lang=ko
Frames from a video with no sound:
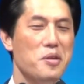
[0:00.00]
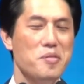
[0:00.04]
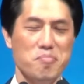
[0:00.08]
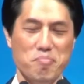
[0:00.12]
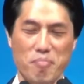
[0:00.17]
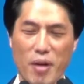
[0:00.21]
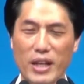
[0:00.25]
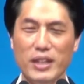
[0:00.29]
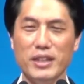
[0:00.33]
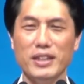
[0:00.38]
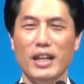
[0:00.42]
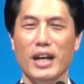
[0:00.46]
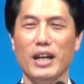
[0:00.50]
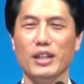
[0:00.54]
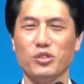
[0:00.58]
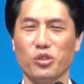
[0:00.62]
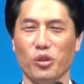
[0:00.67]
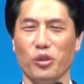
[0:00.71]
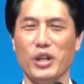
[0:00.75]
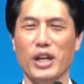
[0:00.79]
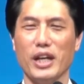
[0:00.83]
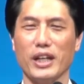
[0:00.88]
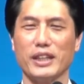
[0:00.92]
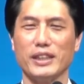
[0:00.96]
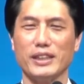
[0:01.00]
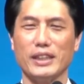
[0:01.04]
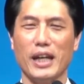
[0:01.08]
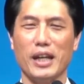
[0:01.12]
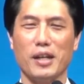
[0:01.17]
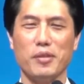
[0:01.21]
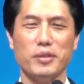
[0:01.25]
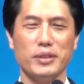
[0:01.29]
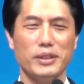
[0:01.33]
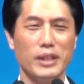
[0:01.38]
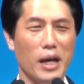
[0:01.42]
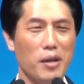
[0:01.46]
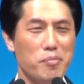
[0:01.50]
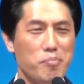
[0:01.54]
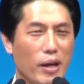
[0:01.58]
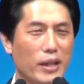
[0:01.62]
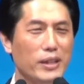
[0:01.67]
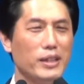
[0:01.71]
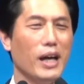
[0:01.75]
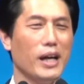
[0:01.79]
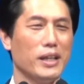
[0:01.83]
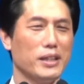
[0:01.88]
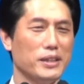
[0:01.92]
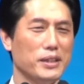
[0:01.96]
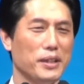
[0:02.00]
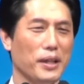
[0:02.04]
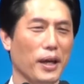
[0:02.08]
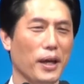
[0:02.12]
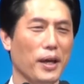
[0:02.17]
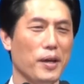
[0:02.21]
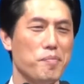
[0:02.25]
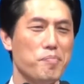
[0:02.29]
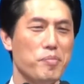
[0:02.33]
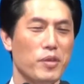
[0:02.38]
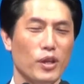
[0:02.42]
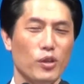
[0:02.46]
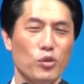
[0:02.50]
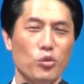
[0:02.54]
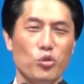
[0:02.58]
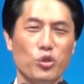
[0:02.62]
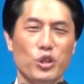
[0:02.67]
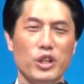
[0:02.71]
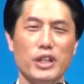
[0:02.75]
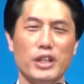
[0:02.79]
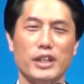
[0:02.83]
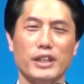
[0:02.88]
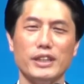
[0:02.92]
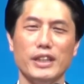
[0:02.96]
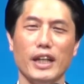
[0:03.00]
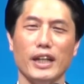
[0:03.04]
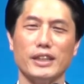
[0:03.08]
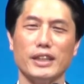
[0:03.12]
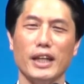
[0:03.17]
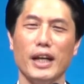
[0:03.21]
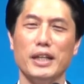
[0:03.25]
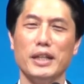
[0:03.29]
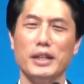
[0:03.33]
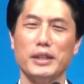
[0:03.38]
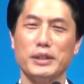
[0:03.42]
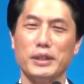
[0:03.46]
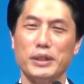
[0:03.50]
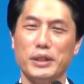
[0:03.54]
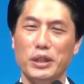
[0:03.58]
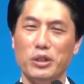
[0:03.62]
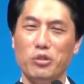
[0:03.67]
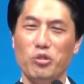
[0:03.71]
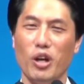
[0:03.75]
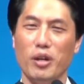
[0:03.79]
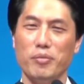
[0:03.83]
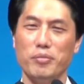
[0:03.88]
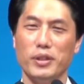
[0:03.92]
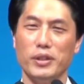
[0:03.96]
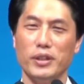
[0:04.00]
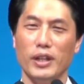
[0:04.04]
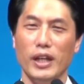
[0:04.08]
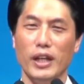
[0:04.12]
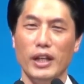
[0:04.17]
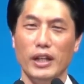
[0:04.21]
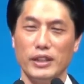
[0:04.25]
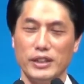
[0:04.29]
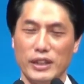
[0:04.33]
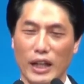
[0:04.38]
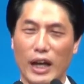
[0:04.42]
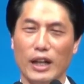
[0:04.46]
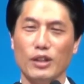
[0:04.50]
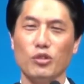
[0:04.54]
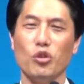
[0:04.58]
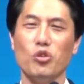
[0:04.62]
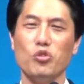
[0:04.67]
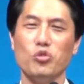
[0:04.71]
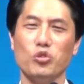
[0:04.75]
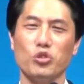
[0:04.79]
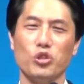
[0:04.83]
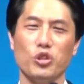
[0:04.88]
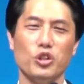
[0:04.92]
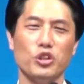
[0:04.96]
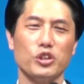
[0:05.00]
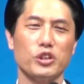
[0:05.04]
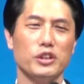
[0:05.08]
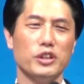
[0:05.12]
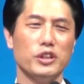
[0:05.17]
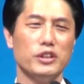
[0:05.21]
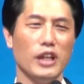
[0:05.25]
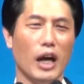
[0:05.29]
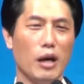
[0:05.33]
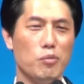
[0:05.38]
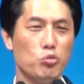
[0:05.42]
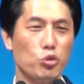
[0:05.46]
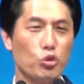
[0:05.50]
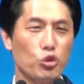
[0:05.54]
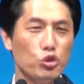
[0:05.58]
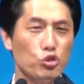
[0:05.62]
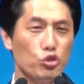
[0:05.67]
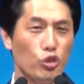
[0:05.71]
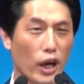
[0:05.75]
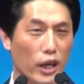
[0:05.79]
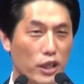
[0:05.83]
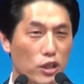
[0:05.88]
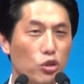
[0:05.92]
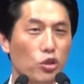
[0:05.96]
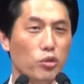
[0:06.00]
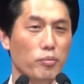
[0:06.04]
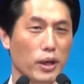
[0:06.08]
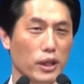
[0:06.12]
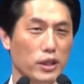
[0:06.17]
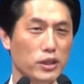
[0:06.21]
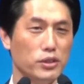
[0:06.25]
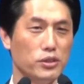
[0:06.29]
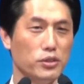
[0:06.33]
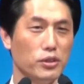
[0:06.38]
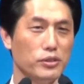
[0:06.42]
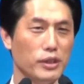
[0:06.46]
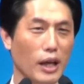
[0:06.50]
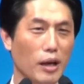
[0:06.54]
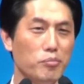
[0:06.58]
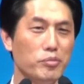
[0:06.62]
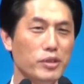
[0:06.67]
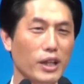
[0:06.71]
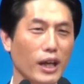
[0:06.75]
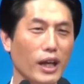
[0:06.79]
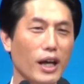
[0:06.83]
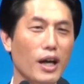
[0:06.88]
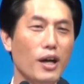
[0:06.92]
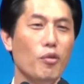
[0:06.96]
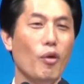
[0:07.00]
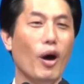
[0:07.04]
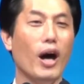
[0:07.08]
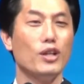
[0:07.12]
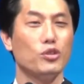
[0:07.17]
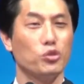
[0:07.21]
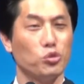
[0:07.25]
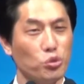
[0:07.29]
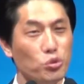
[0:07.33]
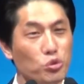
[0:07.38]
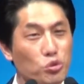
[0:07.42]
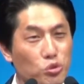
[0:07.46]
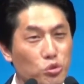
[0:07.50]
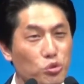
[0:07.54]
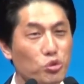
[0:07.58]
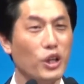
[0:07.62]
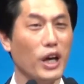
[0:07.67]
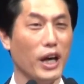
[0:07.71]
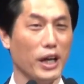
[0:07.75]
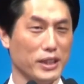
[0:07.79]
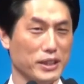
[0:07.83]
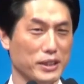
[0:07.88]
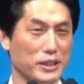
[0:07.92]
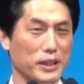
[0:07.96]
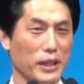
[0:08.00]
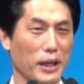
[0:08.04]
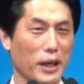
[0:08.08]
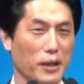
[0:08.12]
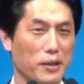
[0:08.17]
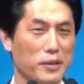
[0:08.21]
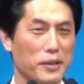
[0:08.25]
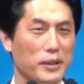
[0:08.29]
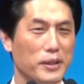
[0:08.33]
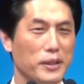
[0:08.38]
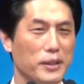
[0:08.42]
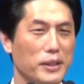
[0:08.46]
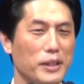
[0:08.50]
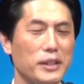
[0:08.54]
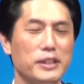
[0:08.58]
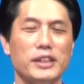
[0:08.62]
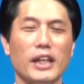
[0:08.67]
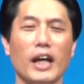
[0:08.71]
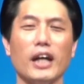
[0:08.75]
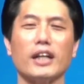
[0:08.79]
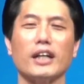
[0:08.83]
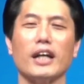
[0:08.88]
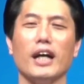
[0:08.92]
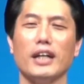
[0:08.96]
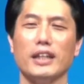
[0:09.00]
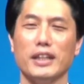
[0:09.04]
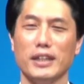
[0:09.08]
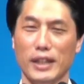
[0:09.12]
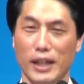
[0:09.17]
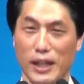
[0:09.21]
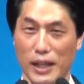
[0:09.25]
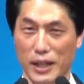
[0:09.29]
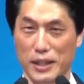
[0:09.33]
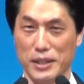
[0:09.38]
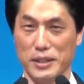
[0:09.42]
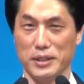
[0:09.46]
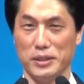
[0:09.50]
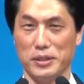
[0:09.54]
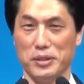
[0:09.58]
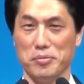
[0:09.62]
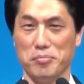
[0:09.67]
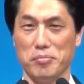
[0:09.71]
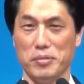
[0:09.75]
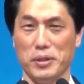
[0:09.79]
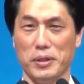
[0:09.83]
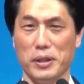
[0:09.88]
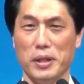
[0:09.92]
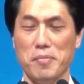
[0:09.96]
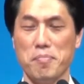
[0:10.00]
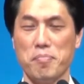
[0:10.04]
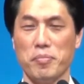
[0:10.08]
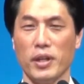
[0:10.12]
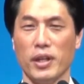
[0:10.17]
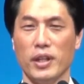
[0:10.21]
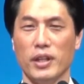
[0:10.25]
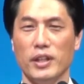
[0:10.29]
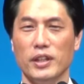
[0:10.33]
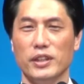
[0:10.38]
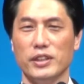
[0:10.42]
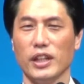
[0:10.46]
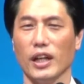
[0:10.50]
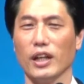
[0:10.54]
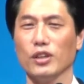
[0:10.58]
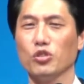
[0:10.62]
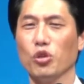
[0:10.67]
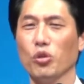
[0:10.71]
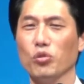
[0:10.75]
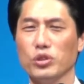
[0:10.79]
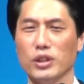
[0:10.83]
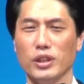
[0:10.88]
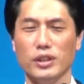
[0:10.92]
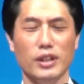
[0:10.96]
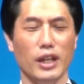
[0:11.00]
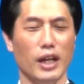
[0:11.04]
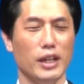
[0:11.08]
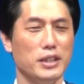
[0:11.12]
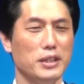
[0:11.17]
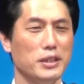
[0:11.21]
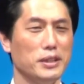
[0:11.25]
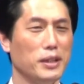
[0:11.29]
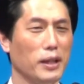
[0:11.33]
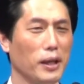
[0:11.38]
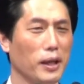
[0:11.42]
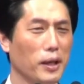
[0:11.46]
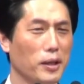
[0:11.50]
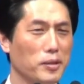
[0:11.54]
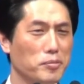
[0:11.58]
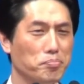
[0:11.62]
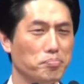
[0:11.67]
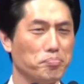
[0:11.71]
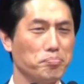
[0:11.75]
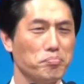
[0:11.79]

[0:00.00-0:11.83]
만나줘야 그 사람을 딱 만나는데 우리는 그냥 산에서 기도하면 자동으로 그 나무꾼도 아니고 말이죠. 남자가 와 줄 줄 아는 거예요. 이 착각이다라는 것입니다. 제가 총신 다닐 때